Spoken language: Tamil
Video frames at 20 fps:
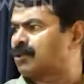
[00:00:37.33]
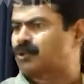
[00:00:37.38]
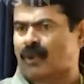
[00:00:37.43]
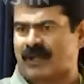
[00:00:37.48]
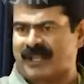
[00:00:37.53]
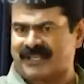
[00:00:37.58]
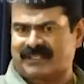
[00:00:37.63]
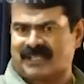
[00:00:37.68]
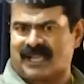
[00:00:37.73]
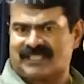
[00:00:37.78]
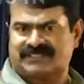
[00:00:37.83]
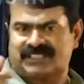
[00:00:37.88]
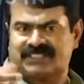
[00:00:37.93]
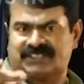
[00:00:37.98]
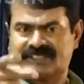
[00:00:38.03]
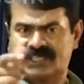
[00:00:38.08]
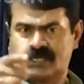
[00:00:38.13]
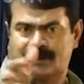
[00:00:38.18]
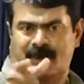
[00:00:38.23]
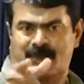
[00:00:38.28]
தொலைக்காட்சி
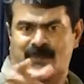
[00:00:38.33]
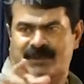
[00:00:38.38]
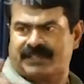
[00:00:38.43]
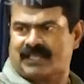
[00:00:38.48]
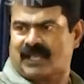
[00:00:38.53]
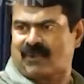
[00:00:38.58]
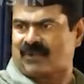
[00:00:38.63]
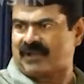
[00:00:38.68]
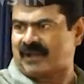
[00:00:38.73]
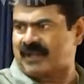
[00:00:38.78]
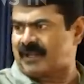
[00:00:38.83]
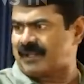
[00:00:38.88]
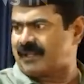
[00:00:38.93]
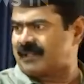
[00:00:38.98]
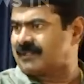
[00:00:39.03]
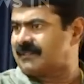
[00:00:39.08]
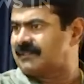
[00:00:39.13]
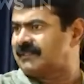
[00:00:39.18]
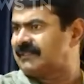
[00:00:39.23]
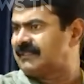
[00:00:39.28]
திருப்ப முடியுதா அவங்களால
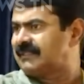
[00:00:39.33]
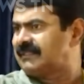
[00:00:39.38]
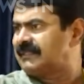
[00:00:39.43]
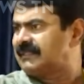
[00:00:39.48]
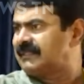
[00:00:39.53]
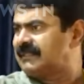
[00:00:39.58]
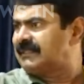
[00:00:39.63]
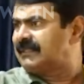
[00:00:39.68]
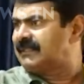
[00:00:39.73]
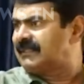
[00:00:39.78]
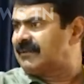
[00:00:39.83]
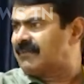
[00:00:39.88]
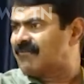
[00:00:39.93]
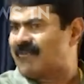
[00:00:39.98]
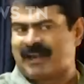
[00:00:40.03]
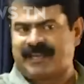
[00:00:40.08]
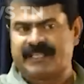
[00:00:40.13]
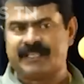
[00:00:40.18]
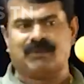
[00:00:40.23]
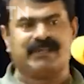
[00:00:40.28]

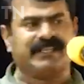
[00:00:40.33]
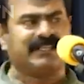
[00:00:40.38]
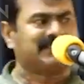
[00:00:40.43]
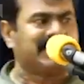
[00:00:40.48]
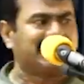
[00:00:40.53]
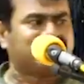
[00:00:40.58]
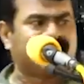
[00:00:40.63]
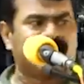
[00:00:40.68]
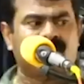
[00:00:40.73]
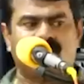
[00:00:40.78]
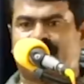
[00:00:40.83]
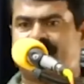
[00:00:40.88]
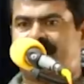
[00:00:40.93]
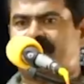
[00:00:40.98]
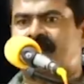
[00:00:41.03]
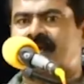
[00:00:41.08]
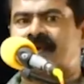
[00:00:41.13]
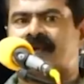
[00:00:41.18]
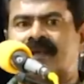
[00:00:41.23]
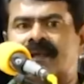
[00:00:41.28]
வலையுடைய தட்ட
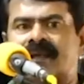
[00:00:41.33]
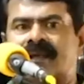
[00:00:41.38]
முடியுதா